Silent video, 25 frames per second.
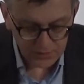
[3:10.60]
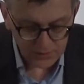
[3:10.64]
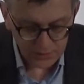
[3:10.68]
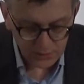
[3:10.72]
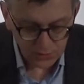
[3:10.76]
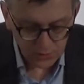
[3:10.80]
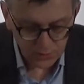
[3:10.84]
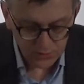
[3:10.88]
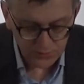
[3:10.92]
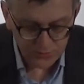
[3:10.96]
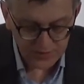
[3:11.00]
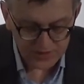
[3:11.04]

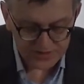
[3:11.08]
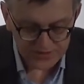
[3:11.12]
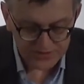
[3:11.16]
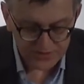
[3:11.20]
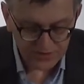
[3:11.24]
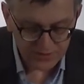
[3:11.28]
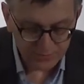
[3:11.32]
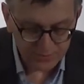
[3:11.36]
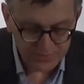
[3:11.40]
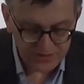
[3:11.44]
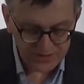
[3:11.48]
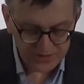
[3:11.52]
Und fast
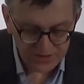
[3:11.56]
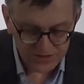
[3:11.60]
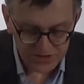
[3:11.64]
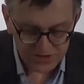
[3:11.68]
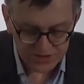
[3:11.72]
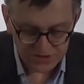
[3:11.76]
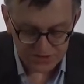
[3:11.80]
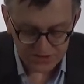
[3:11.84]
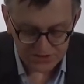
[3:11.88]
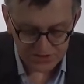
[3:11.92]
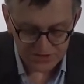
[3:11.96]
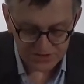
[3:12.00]
noch mehr
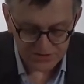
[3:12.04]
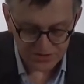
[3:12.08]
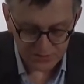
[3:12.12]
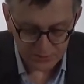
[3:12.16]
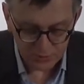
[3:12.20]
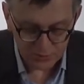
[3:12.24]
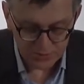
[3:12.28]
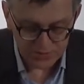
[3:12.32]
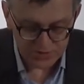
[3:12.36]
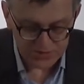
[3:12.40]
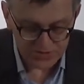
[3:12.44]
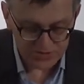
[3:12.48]
sticht ins
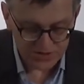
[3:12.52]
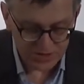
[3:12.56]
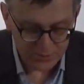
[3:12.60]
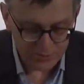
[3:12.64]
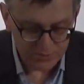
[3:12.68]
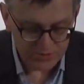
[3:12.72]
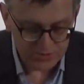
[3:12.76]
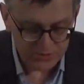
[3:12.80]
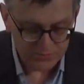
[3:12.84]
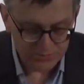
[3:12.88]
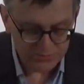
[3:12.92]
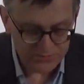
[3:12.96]
Auge, dass
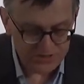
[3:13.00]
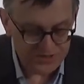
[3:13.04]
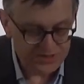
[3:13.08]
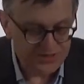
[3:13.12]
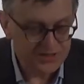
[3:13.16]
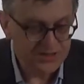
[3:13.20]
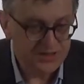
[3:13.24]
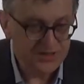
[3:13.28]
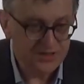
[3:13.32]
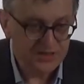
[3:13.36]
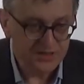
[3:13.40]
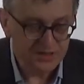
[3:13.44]
Hebbel mit
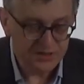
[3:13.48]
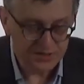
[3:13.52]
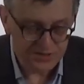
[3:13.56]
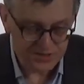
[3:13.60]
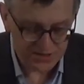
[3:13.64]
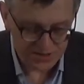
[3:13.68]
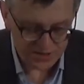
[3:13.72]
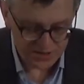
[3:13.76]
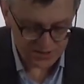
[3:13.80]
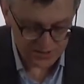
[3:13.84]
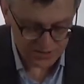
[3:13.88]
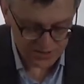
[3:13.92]
inniger
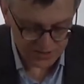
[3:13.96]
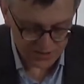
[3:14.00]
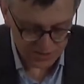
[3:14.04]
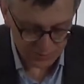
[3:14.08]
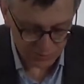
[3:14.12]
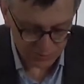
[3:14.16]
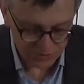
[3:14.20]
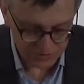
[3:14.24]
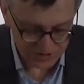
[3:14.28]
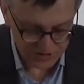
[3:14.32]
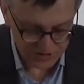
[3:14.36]
Teilnahme und